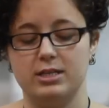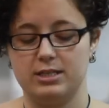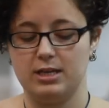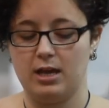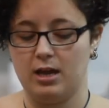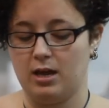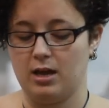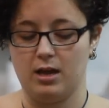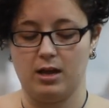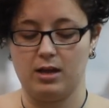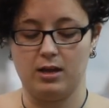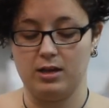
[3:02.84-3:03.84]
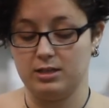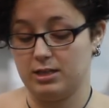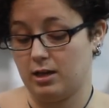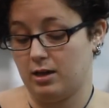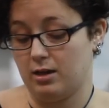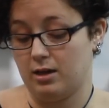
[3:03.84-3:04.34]
y se,
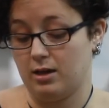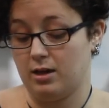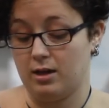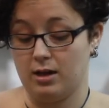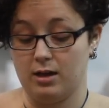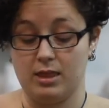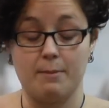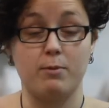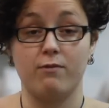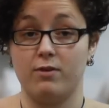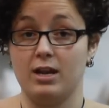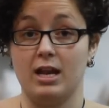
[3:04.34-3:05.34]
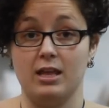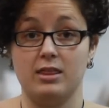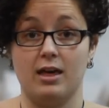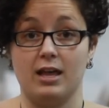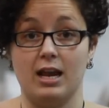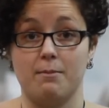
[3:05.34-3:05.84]
da por
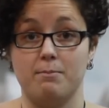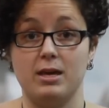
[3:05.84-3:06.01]
finalizada la